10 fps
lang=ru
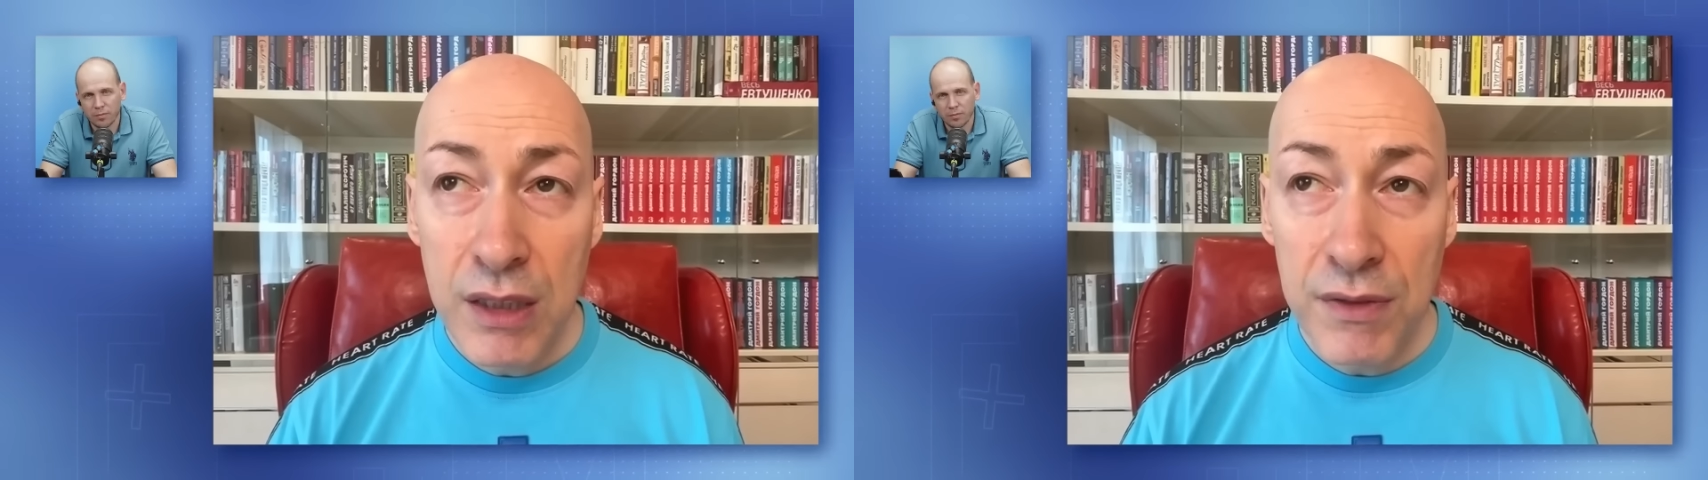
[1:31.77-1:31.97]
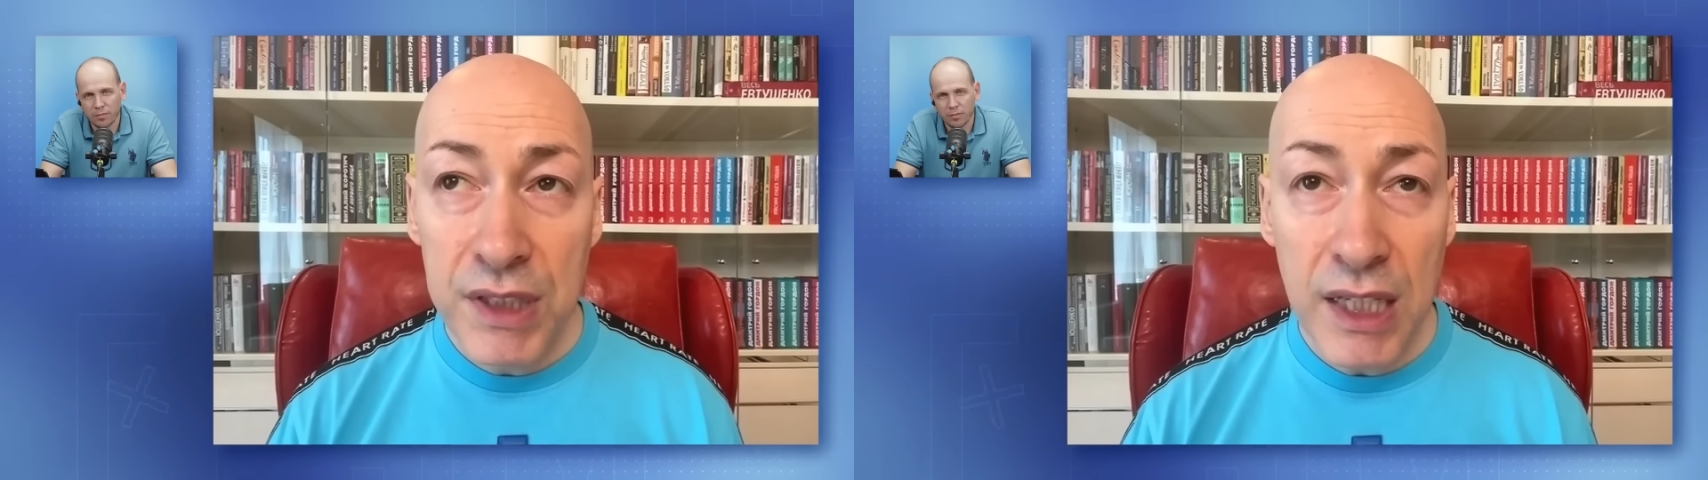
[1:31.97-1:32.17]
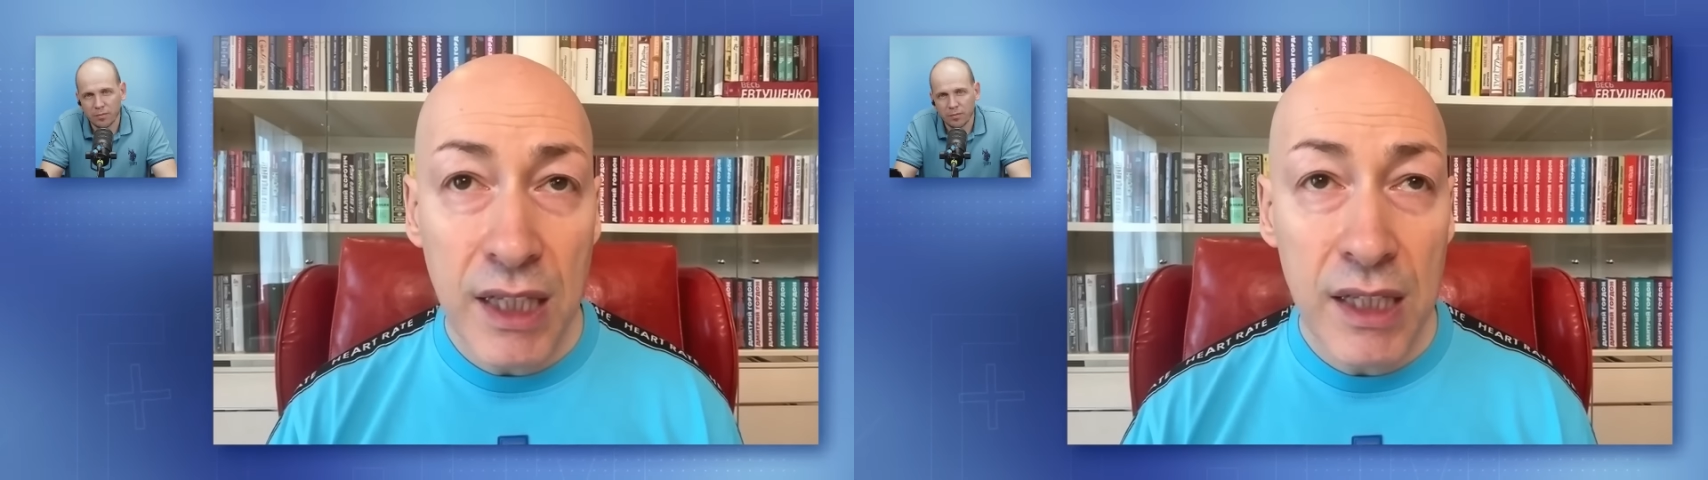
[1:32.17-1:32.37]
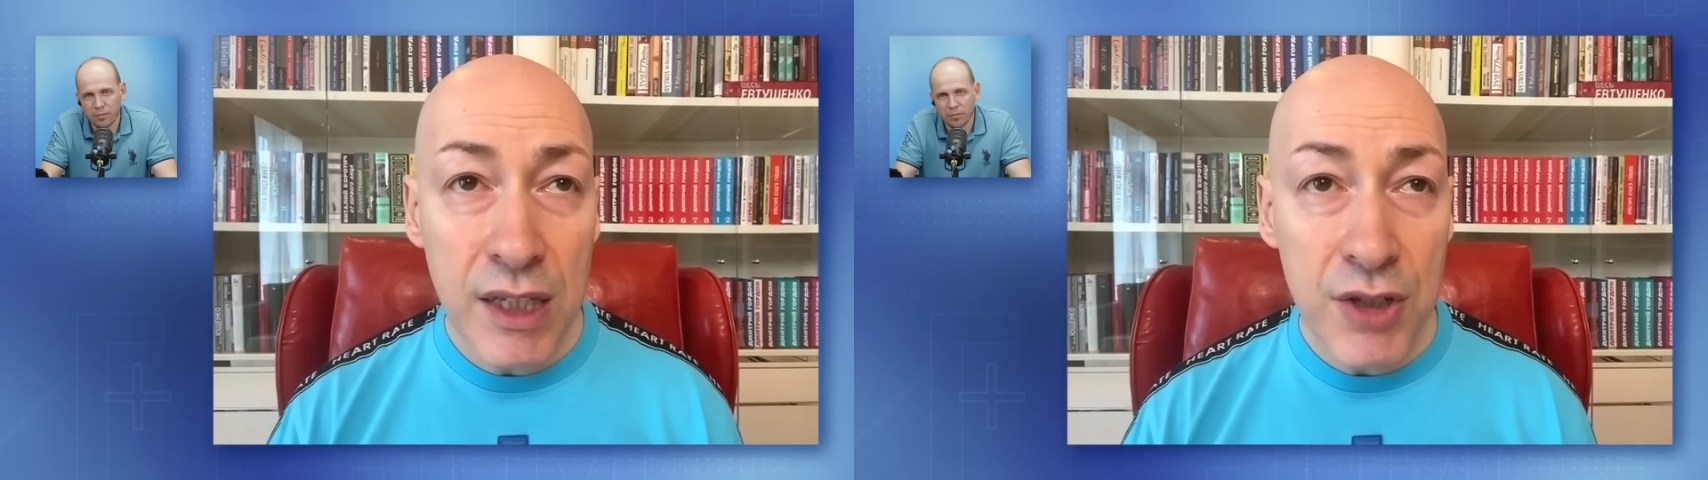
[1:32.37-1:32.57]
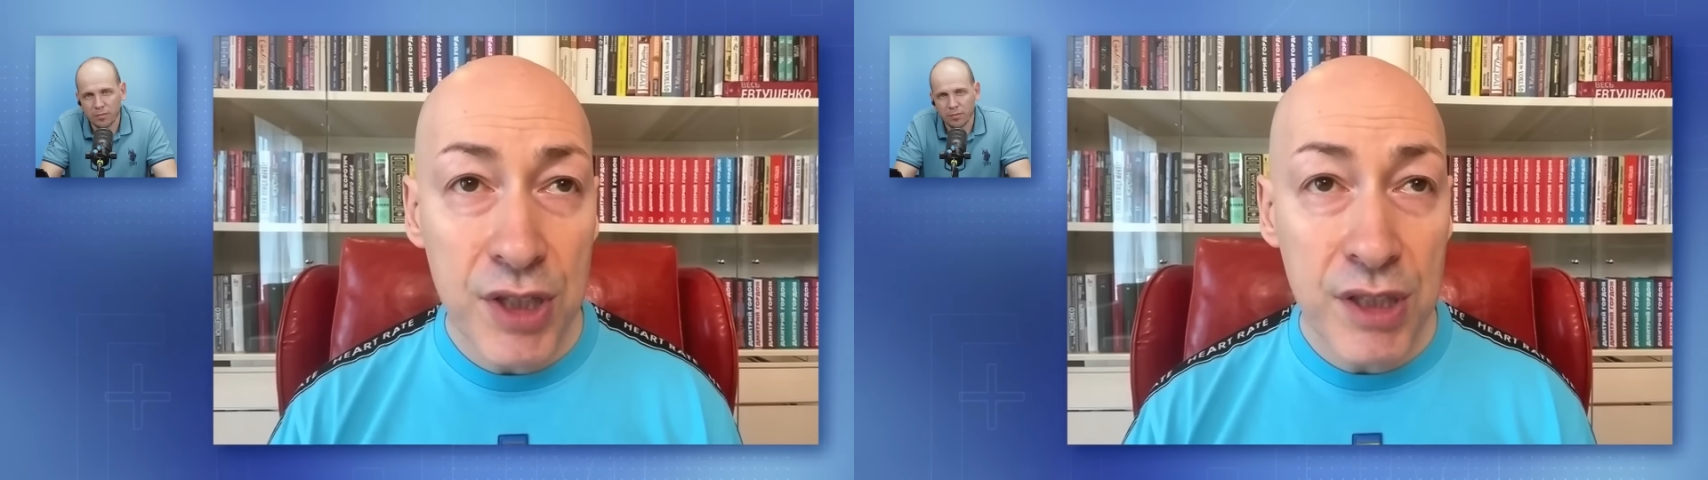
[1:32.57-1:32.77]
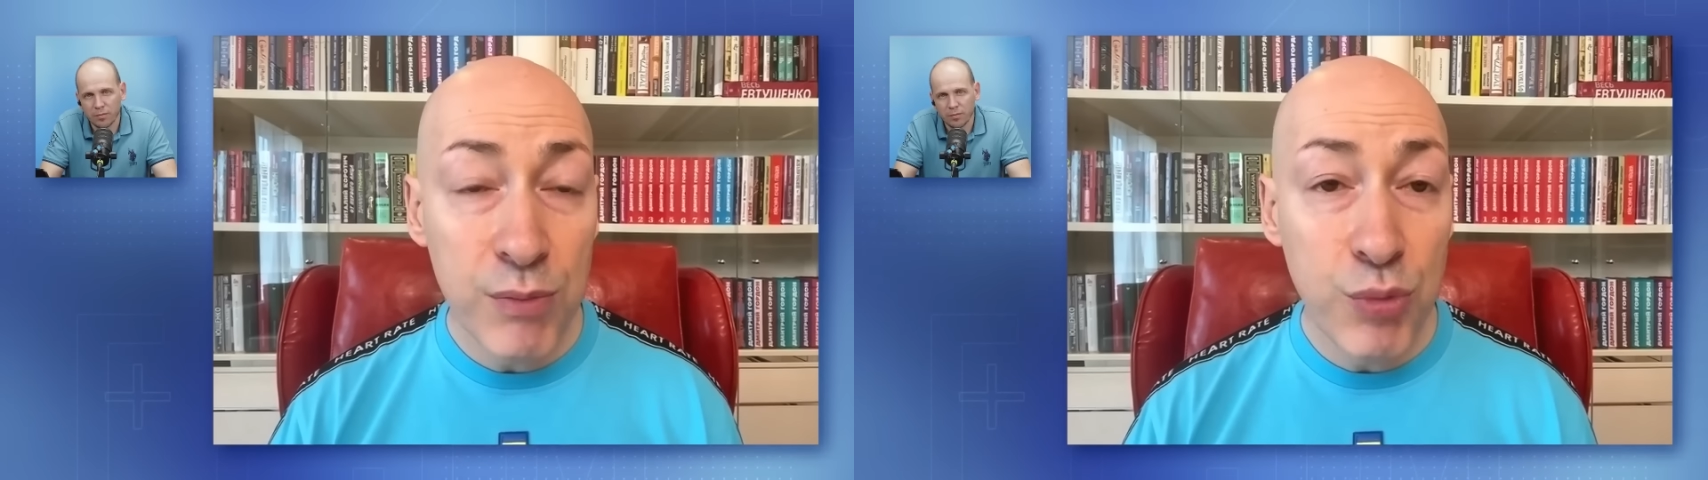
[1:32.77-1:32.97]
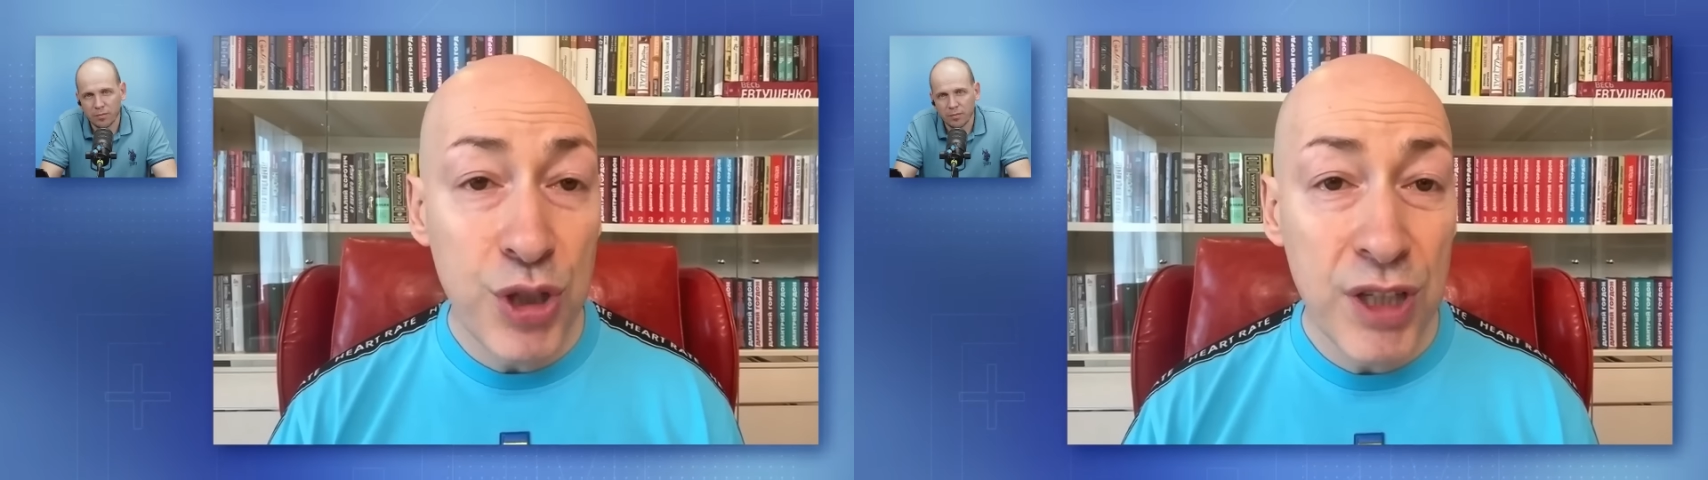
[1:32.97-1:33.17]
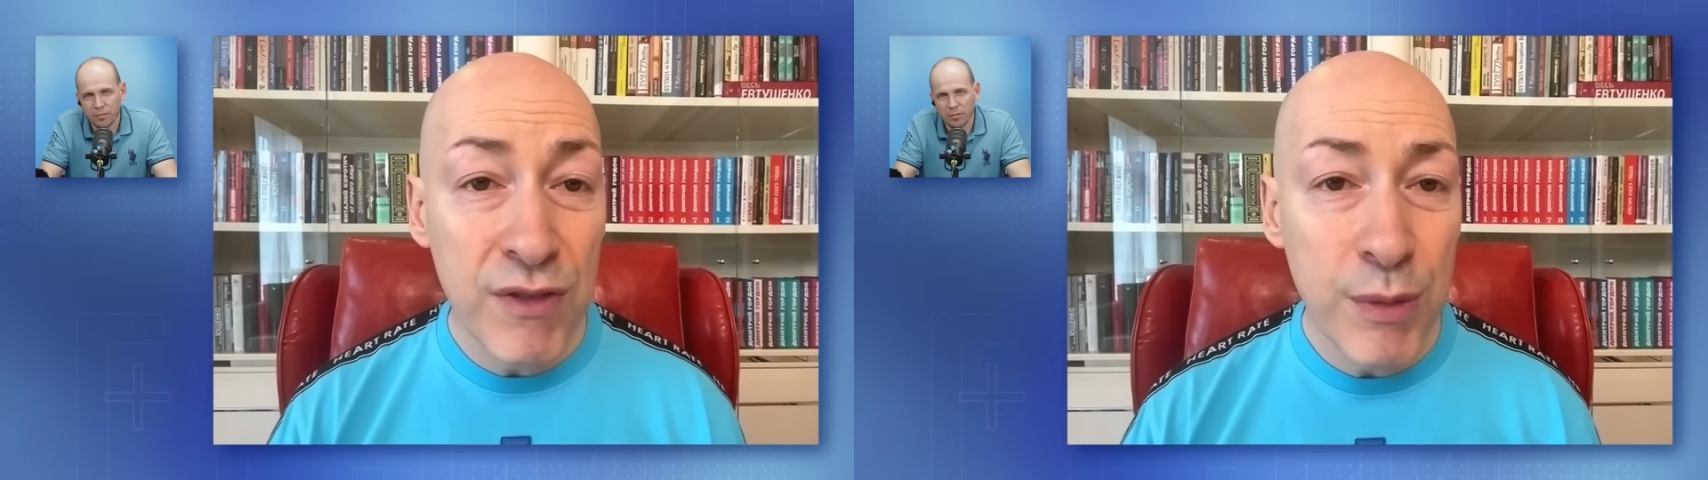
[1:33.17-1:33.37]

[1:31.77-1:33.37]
и всей этой нечисти, будьте